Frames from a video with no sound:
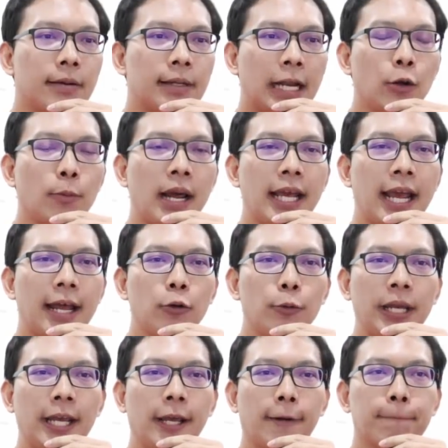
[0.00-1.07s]
ไหลลงมาเลยฮะลู
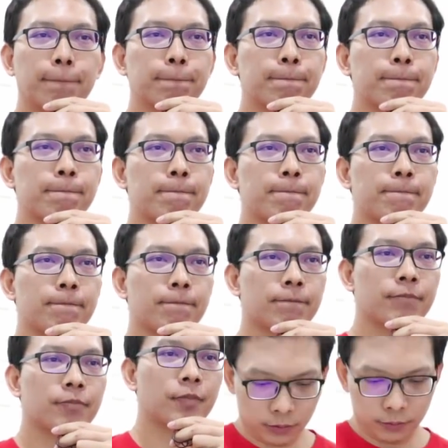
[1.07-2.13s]
กพี่
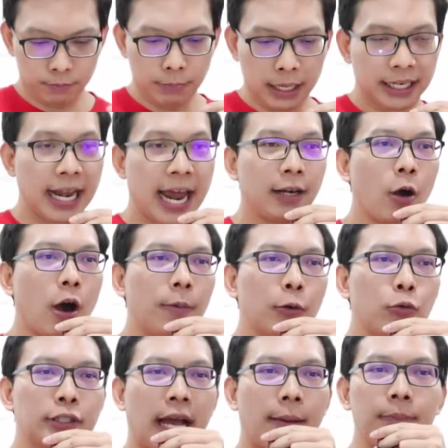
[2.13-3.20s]
เปิดหลายรอบ
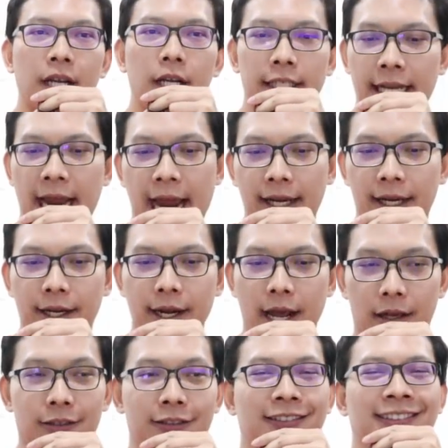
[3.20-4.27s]
แล้วกูจำไม่เคยจะได้เลย
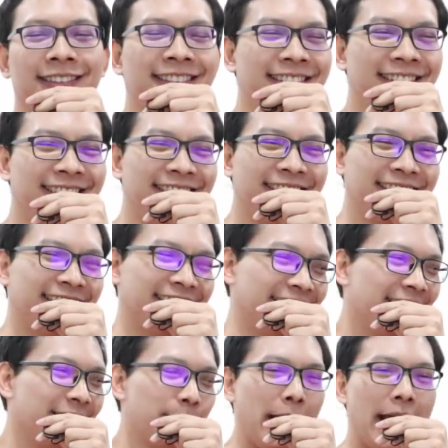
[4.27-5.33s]
เนี่ย
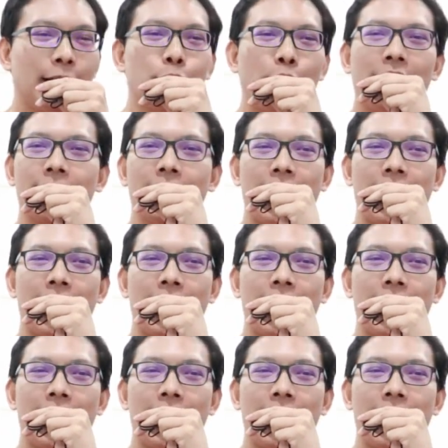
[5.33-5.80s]
แผนตัวเอง